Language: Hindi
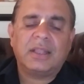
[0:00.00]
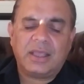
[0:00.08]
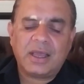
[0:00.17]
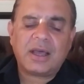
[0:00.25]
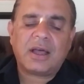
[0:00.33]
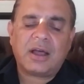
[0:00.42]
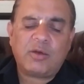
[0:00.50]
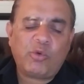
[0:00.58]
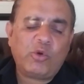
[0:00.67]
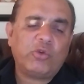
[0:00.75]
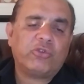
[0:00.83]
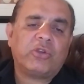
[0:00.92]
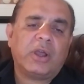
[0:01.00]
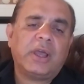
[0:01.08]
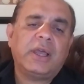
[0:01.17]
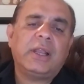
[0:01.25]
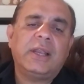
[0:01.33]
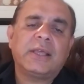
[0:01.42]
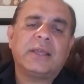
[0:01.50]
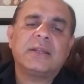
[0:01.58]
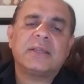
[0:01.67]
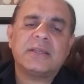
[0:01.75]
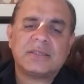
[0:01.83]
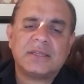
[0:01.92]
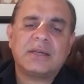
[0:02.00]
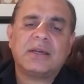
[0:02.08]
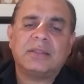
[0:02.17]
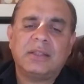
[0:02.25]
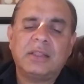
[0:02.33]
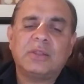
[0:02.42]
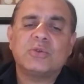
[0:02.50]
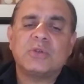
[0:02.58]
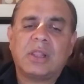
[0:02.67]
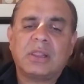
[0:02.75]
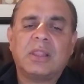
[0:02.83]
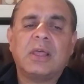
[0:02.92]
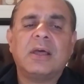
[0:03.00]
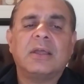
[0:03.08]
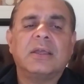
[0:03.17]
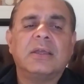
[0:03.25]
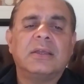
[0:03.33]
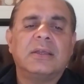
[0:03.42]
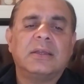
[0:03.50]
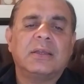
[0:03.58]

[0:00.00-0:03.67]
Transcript: दिया खामोश है लेकिन किसी का दिल तो जलता है